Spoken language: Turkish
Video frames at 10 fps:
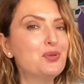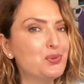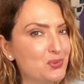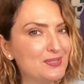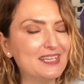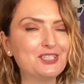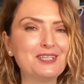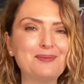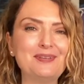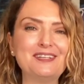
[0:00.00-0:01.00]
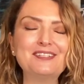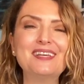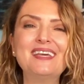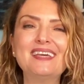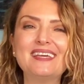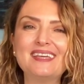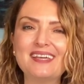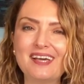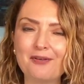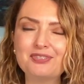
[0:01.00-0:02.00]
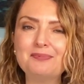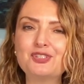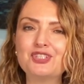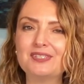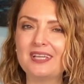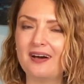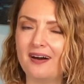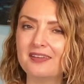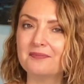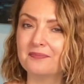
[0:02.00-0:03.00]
yüzleştirebilir. E, hafta başında ay